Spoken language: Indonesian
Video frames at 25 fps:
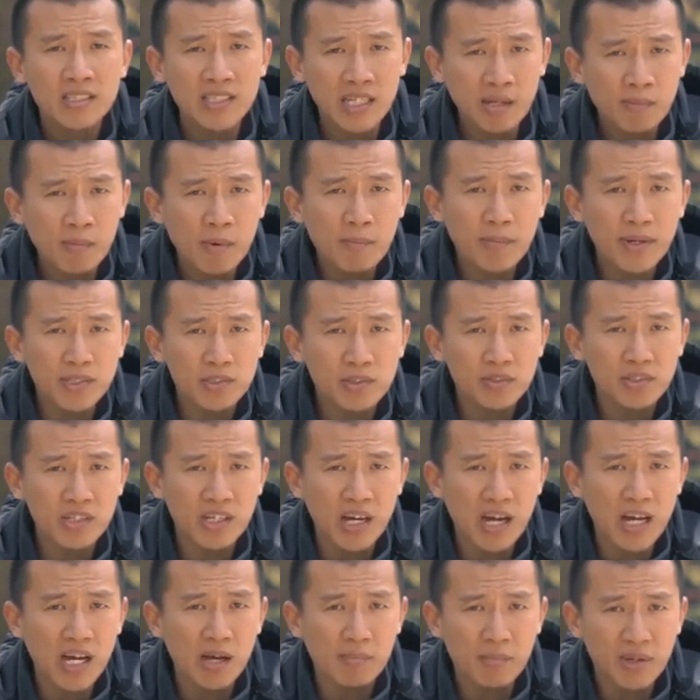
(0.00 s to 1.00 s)
saya
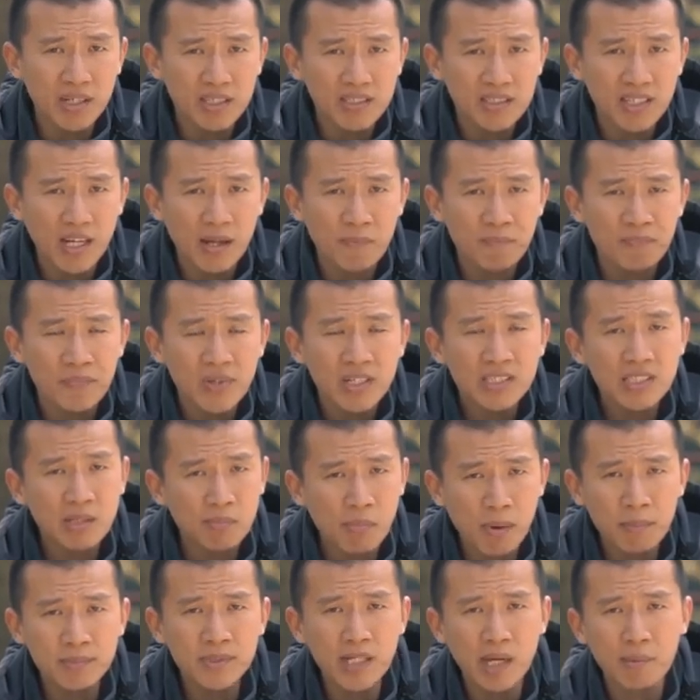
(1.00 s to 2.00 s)
memasuki agama Islam
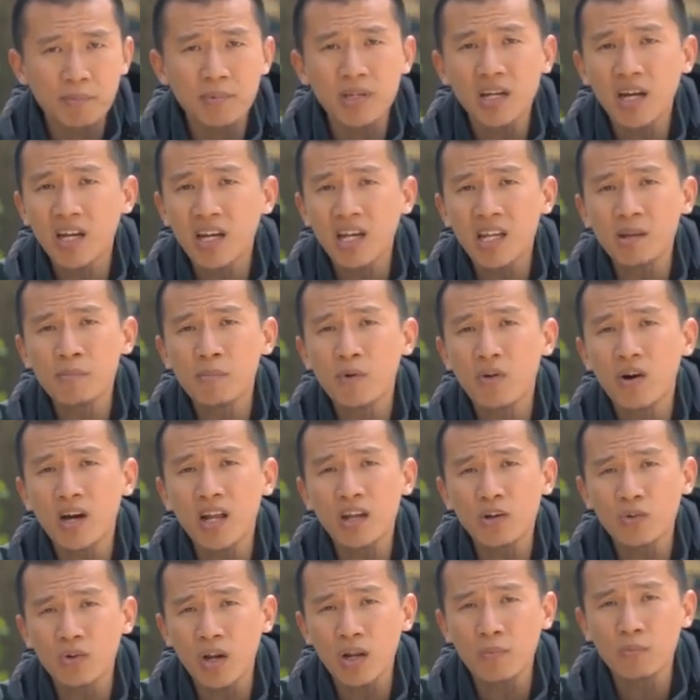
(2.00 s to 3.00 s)
sebab saya meyakini bahwa
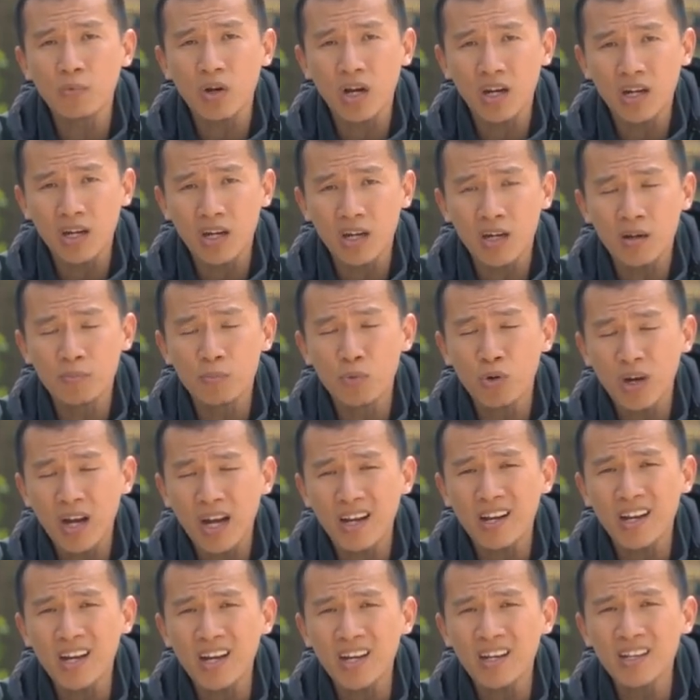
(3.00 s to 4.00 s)
Al-Quran bukan,
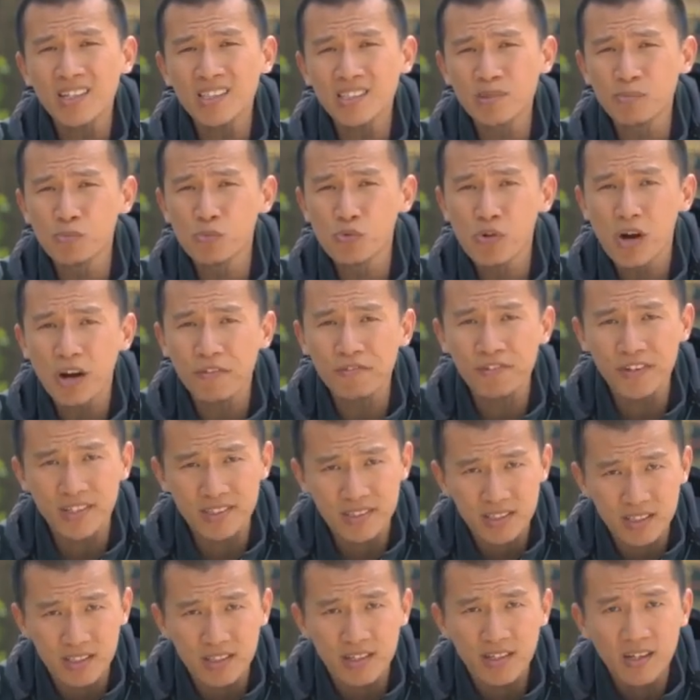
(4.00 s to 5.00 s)
bukanlah sebuah
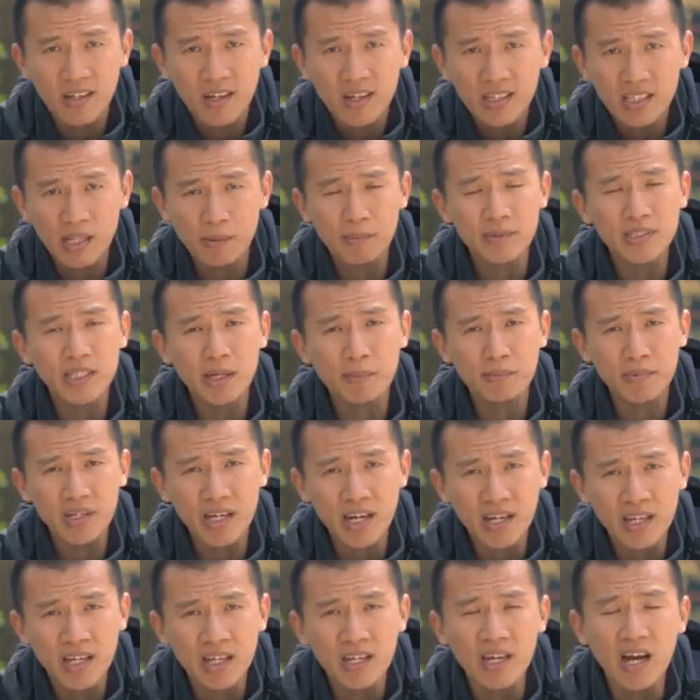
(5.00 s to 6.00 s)
fiksi. Tapi saya
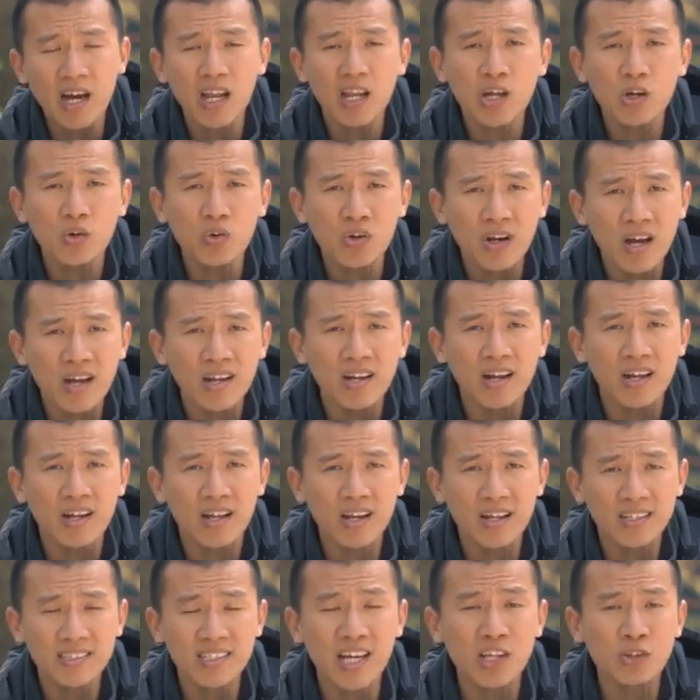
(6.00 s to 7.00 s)
meyakini Al-Quran
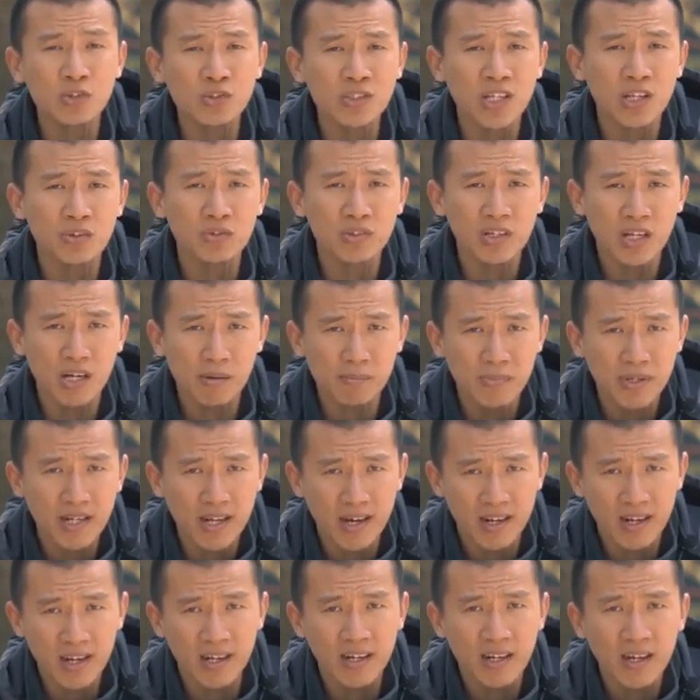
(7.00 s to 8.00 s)
adalah satu-satunya
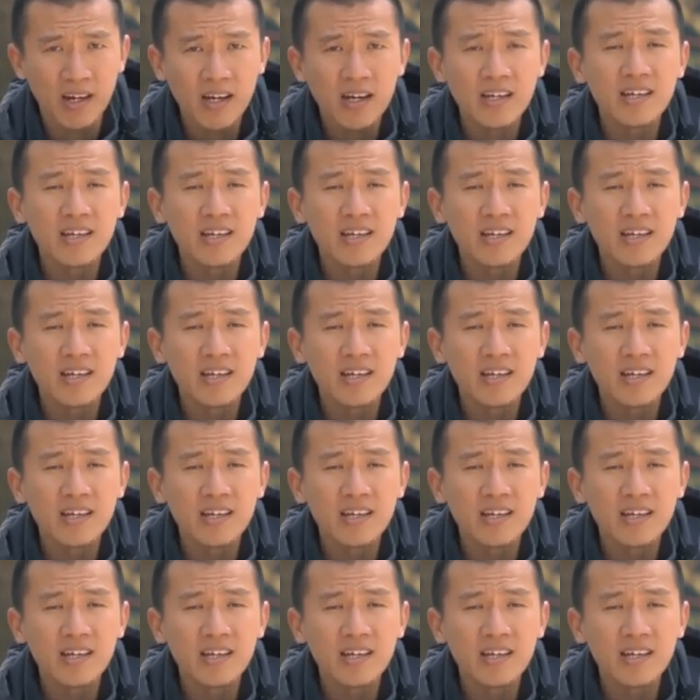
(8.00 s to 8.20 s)
kebenaran